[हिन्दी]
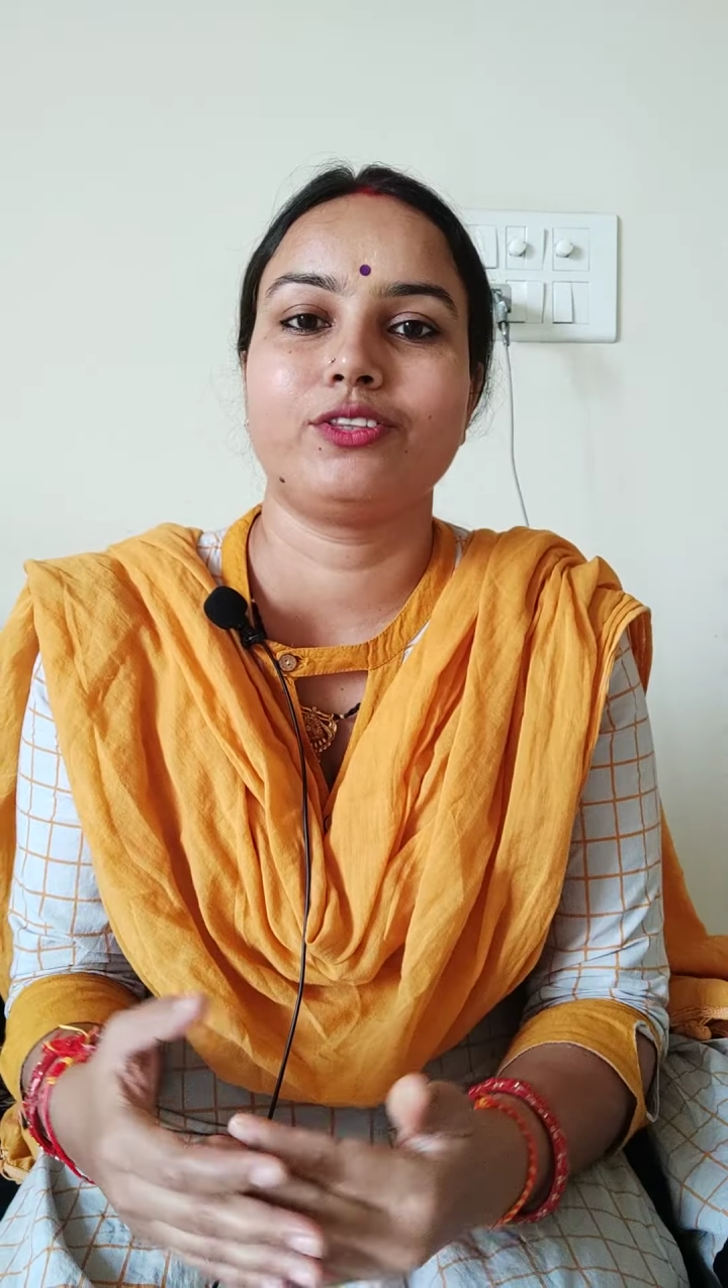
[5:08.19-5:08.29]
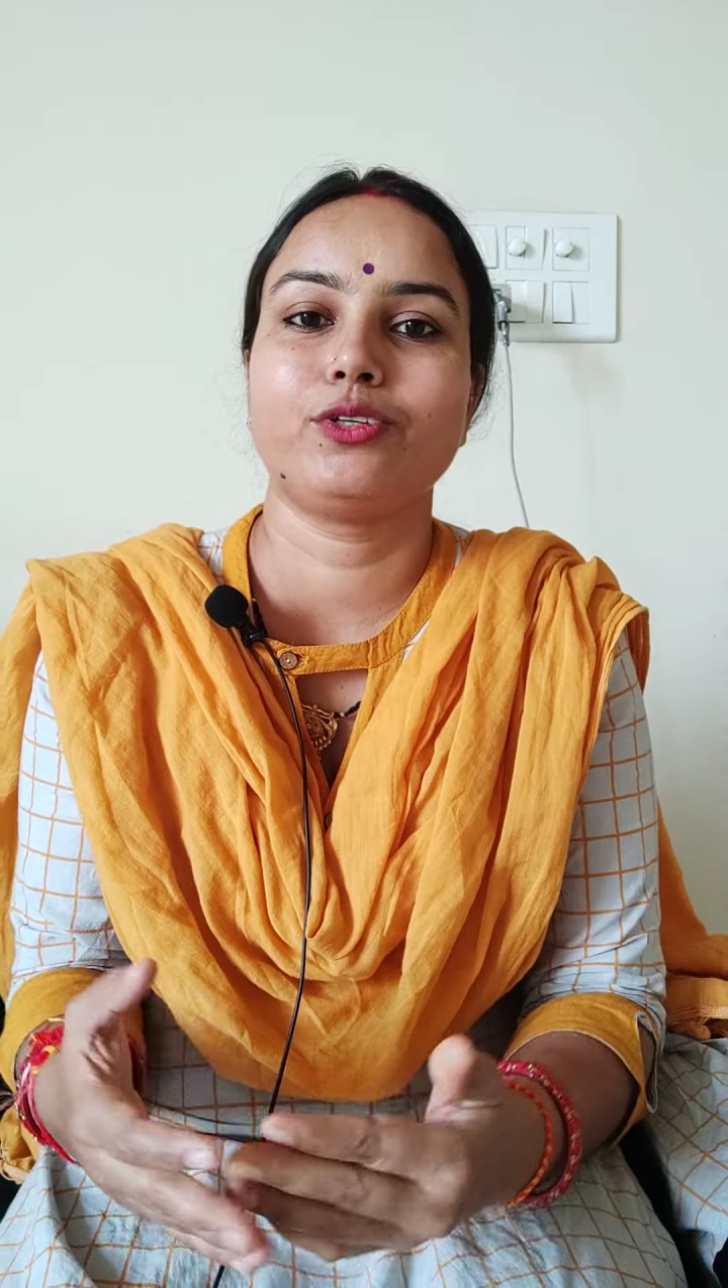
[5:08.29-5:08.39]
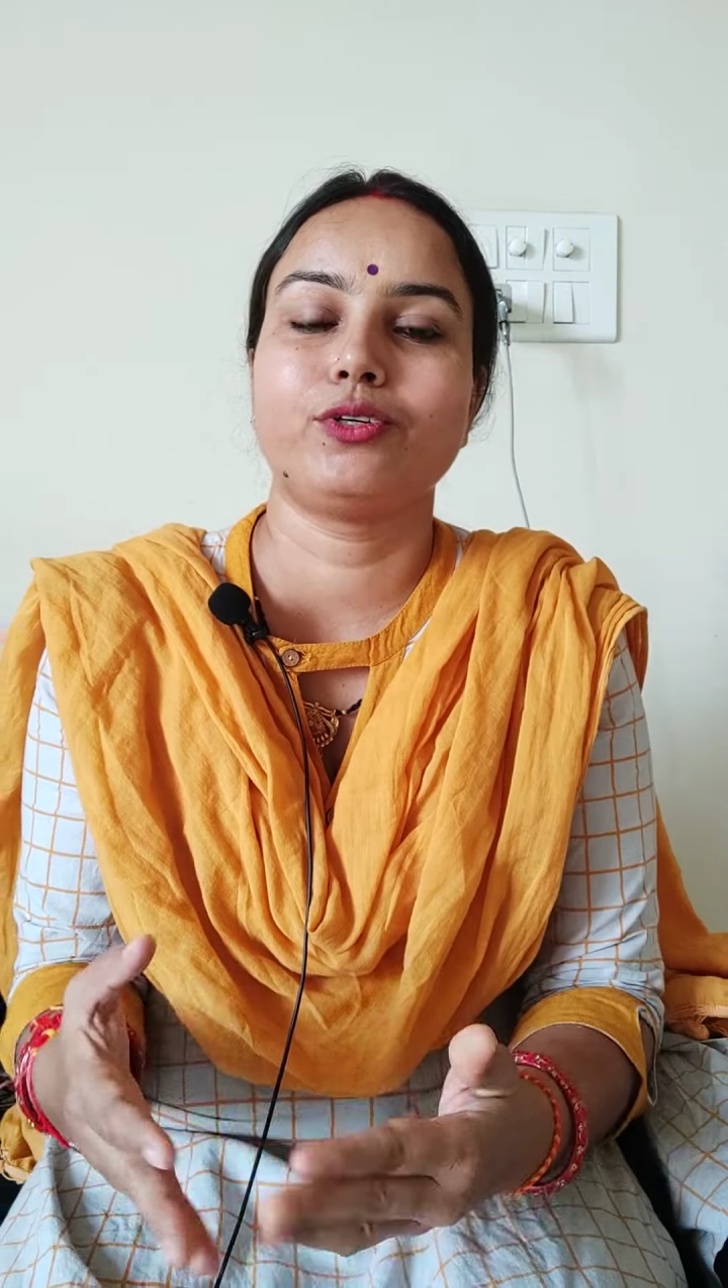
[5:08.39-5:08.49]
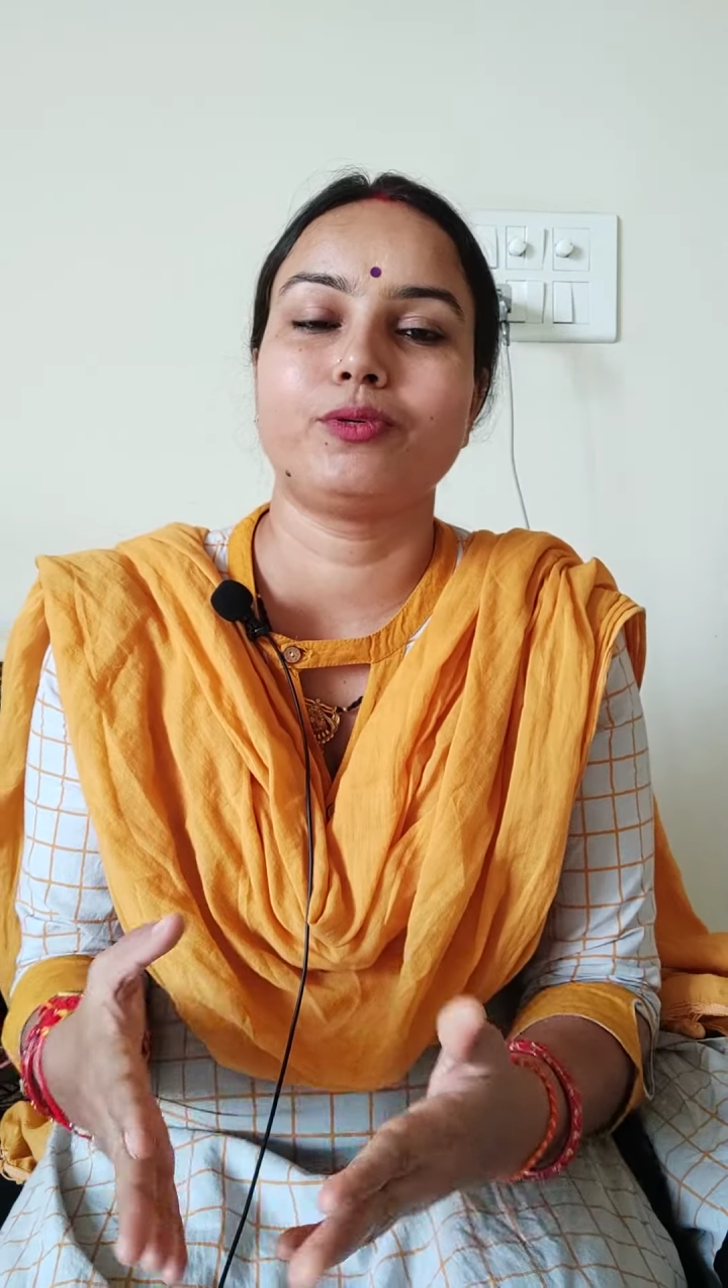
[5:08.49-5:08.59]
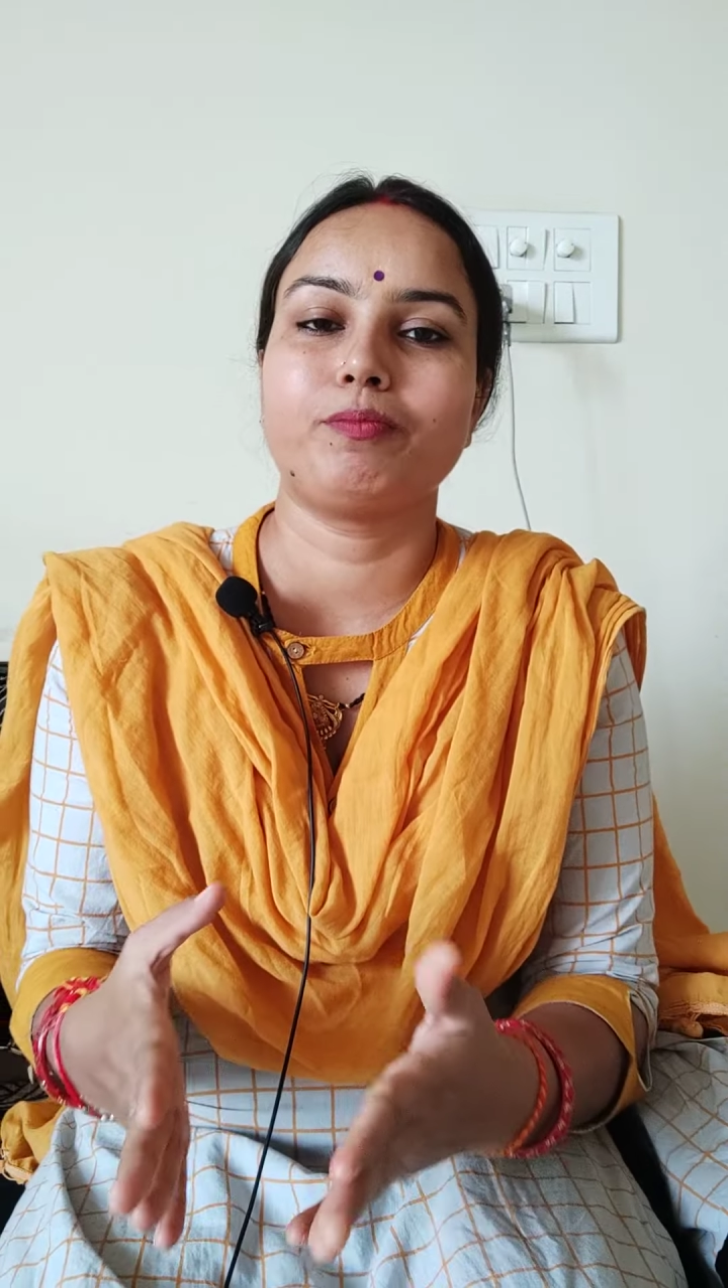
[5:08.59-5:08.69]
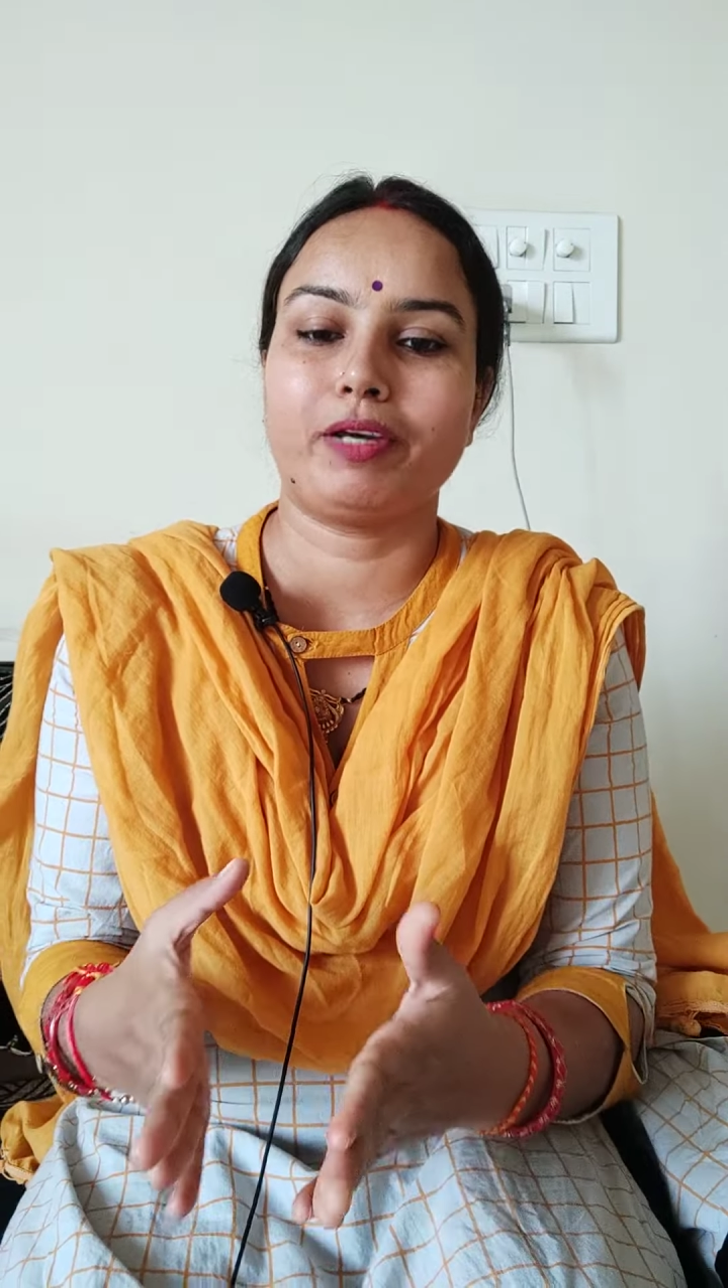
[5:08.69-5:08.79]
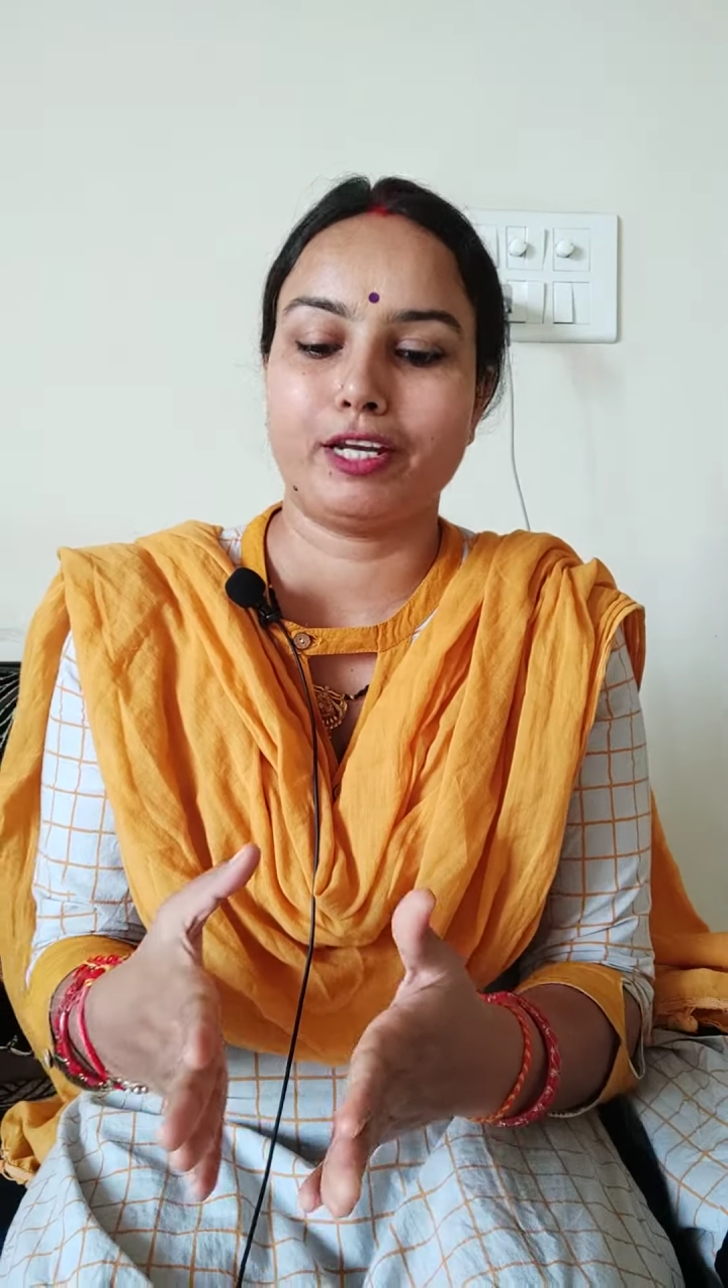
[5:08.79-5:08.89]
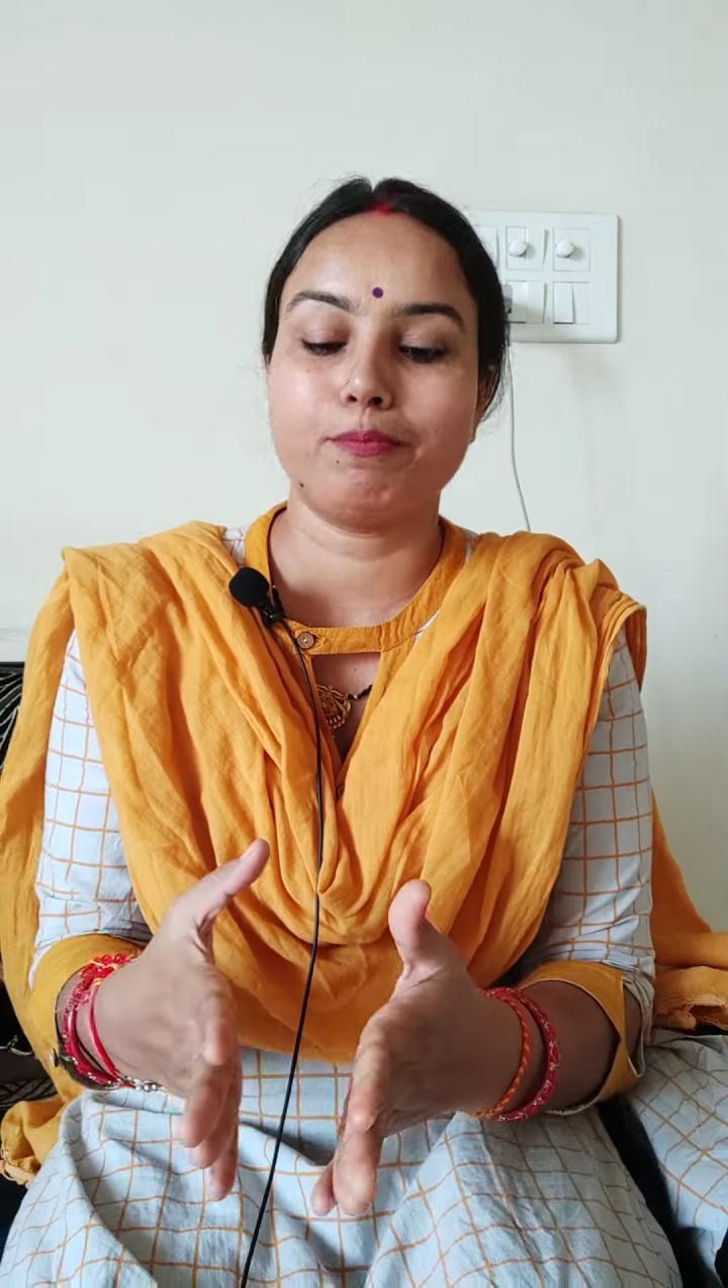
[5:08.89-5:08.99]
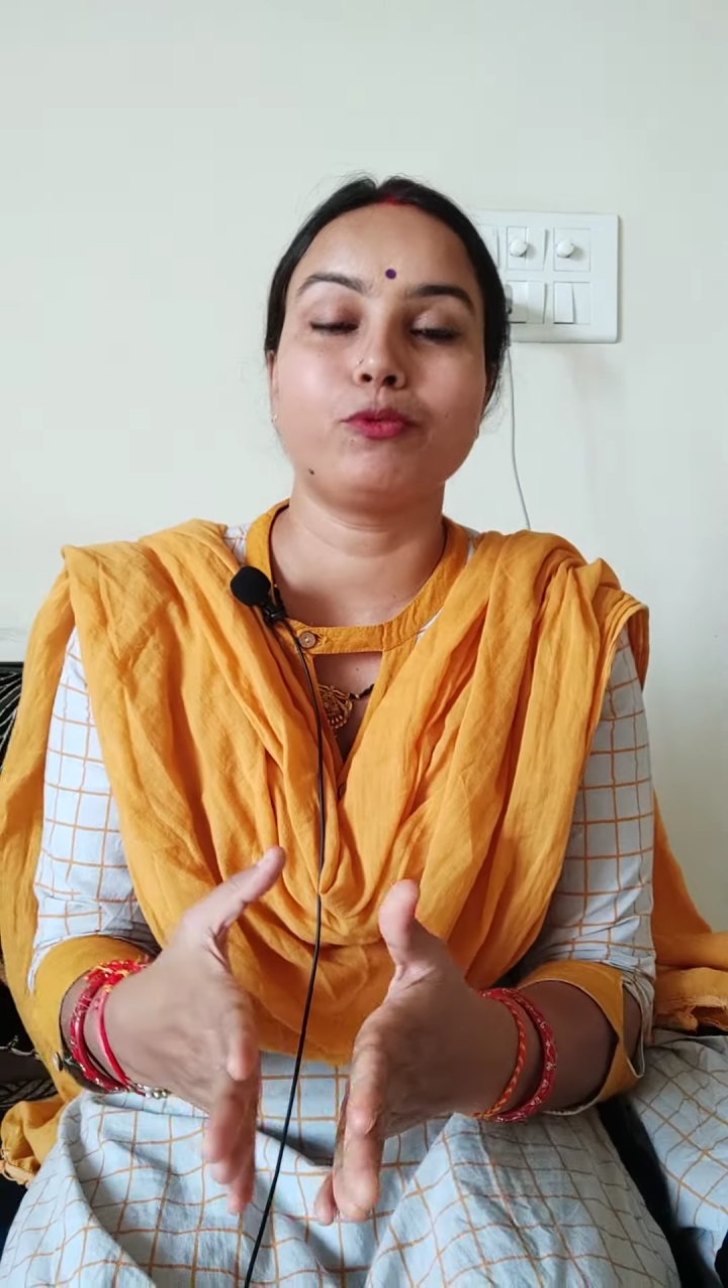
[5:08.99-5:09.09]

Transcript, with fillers: तो मैंने